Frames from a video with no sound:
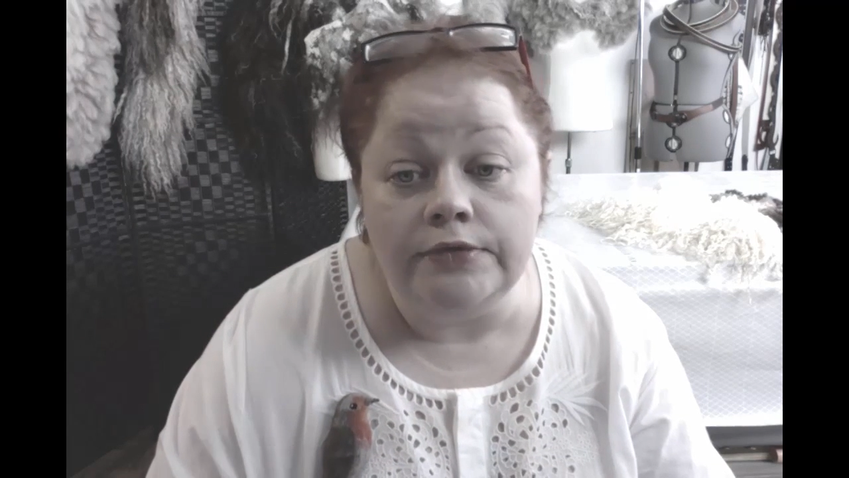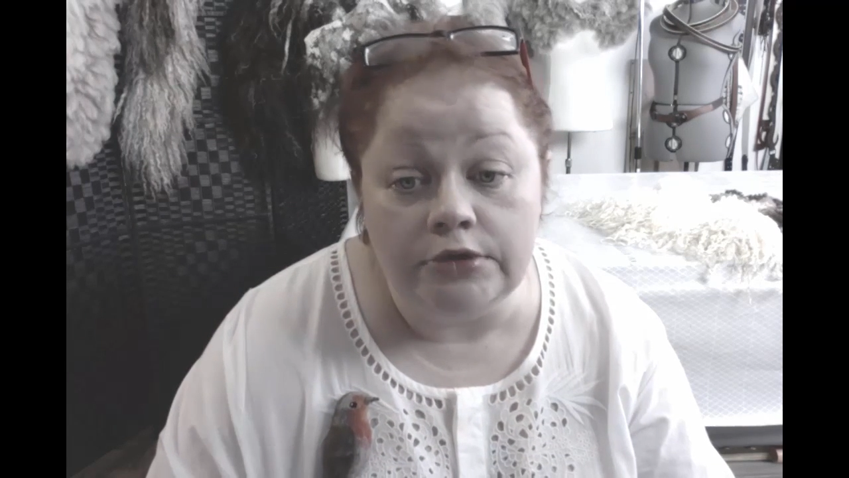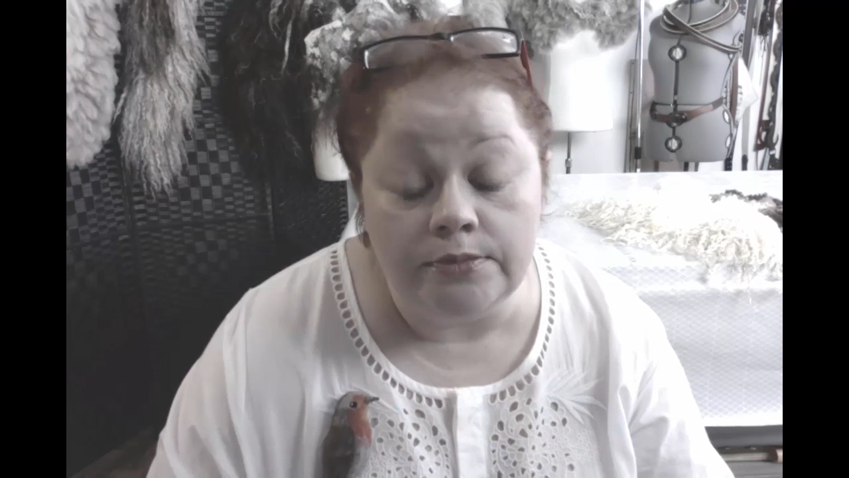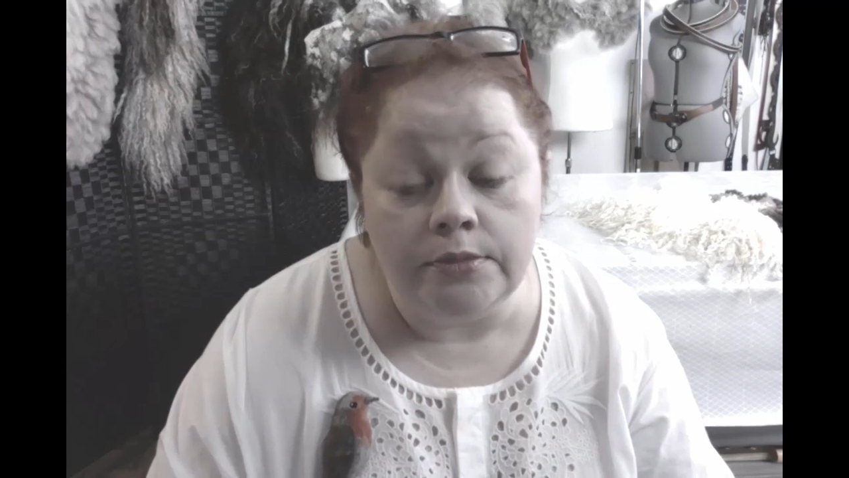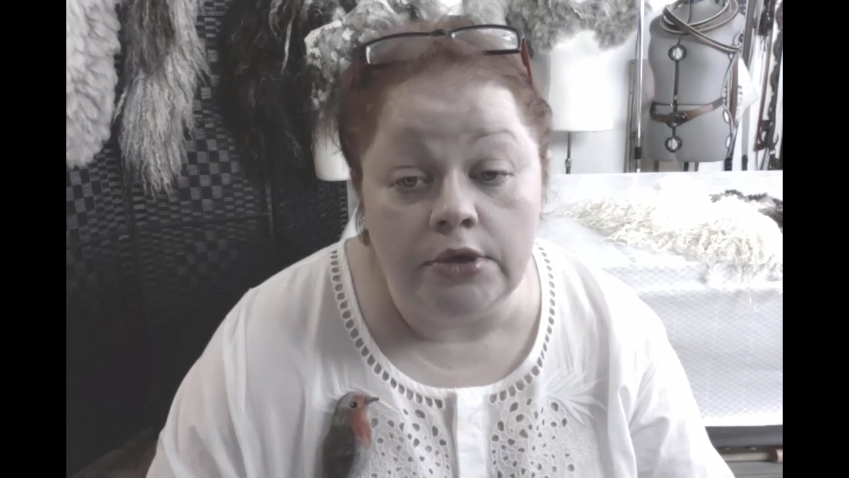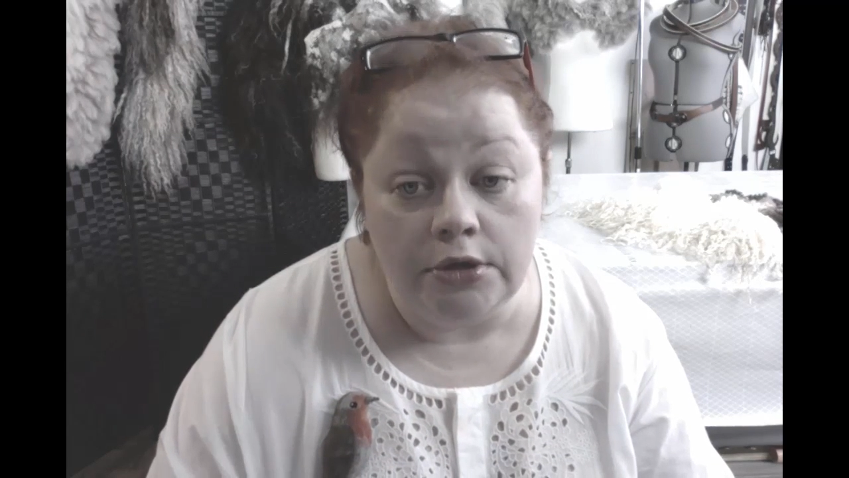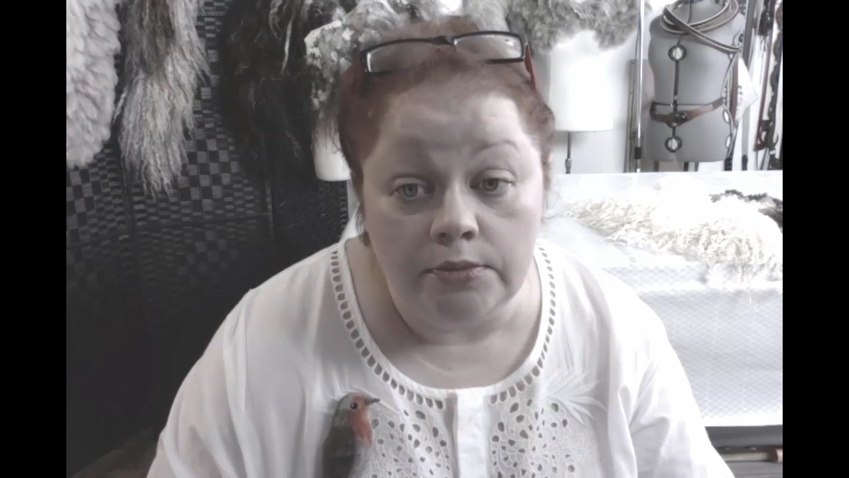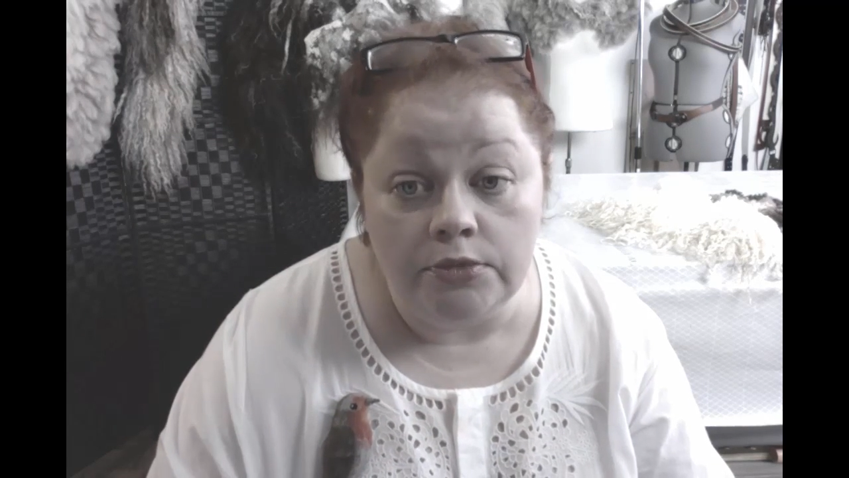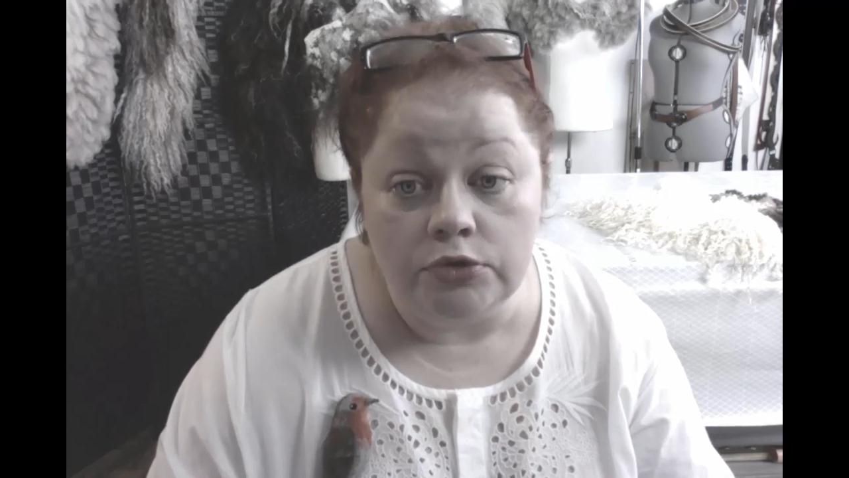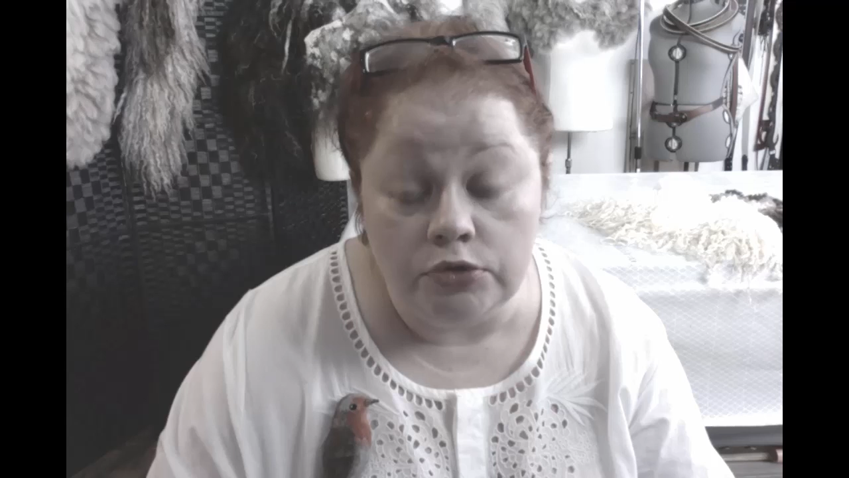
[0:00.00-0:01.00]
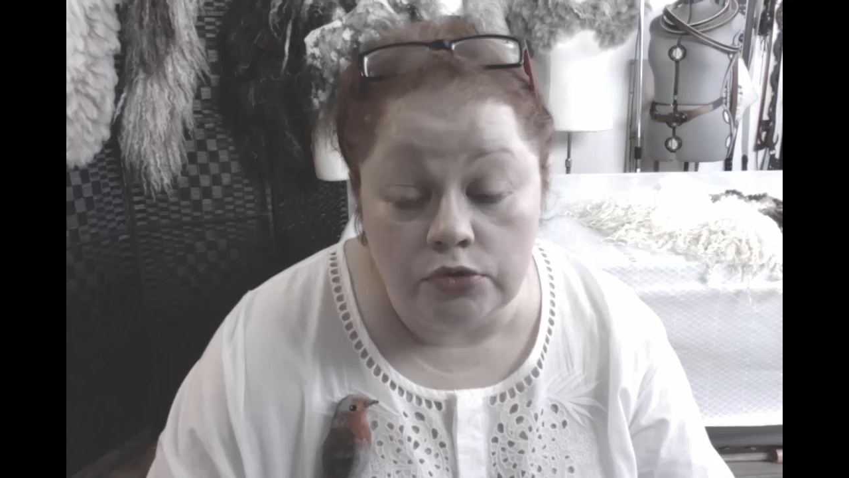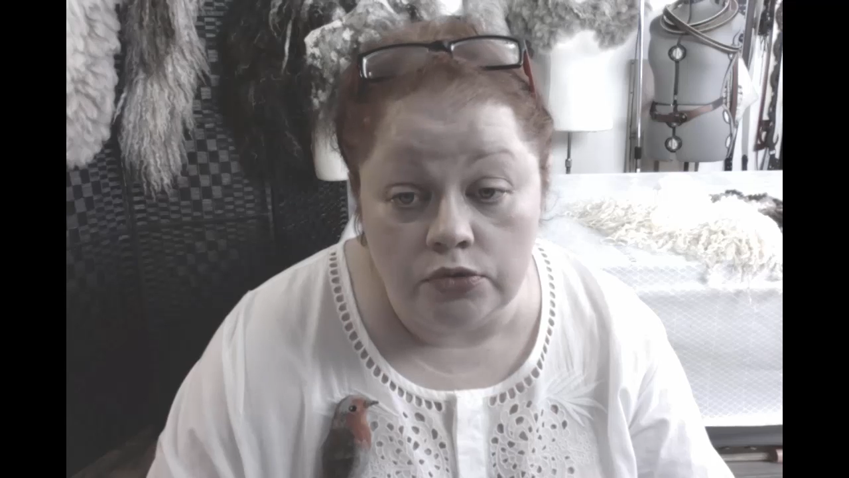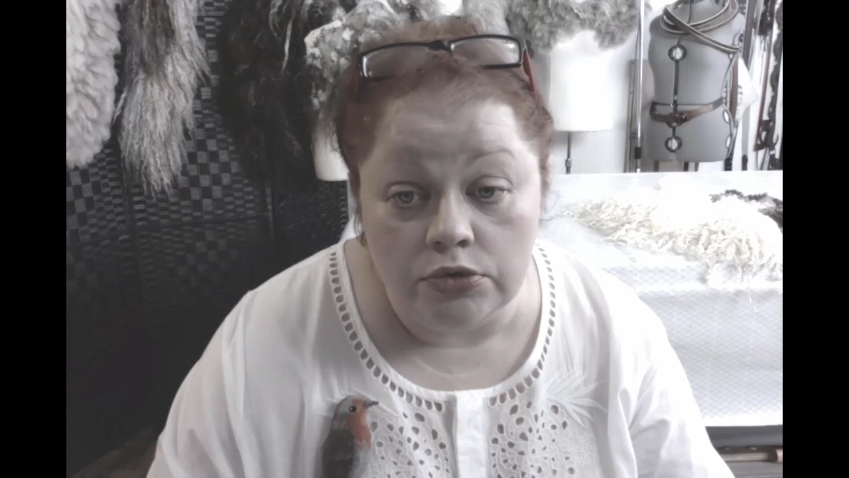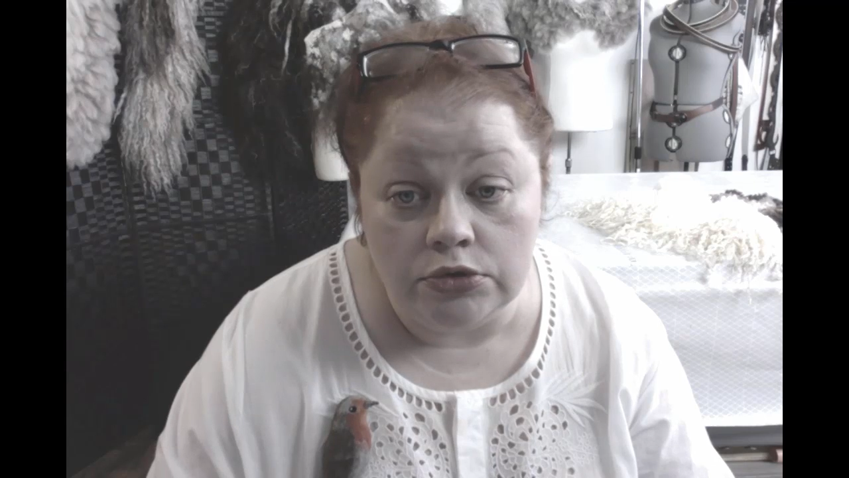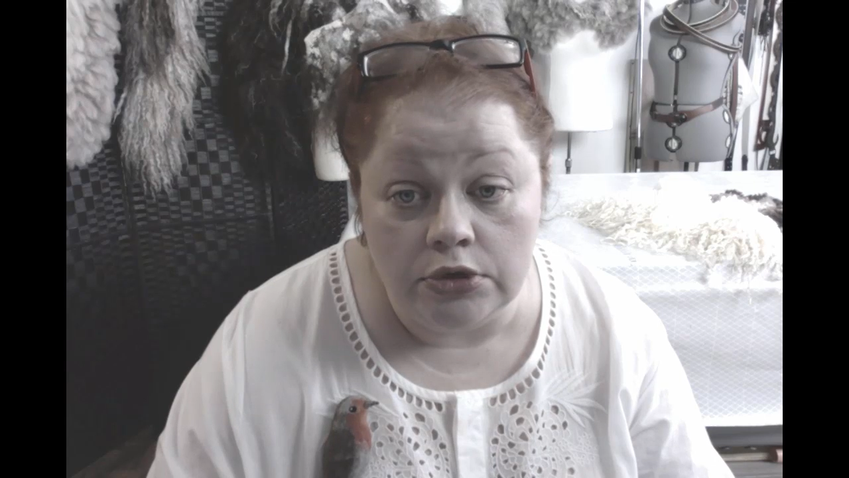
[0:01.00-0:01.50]
всем моим
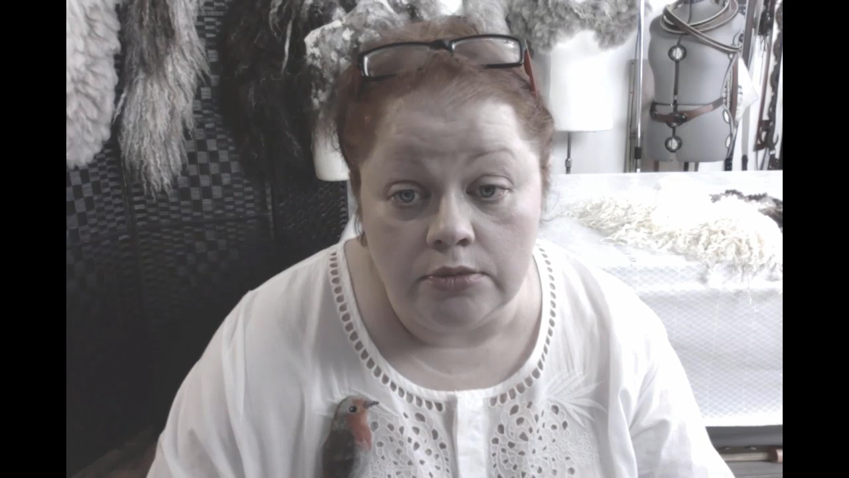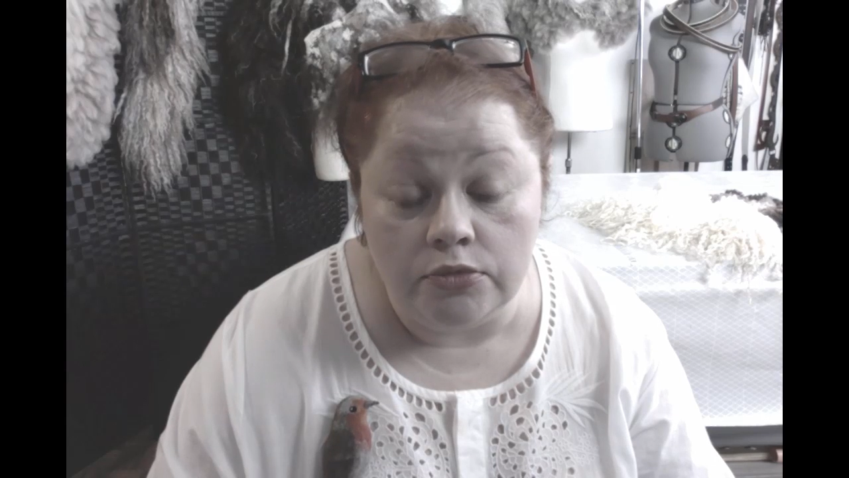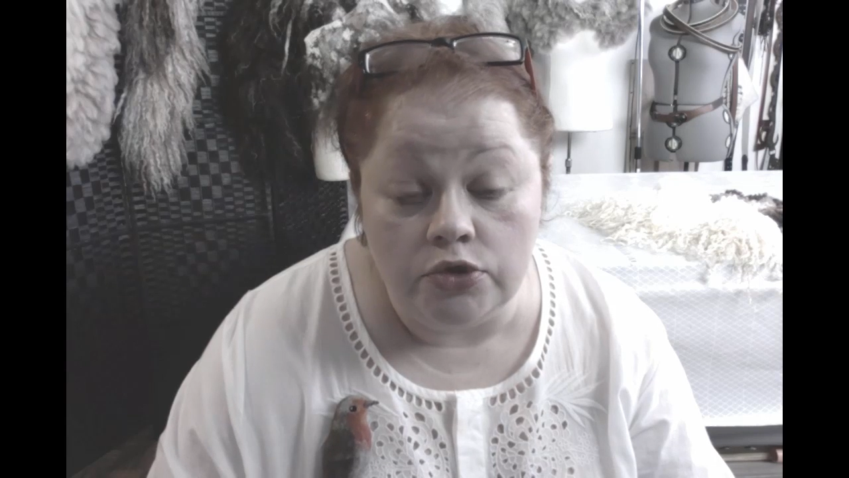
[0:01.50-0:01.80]
инструкциям,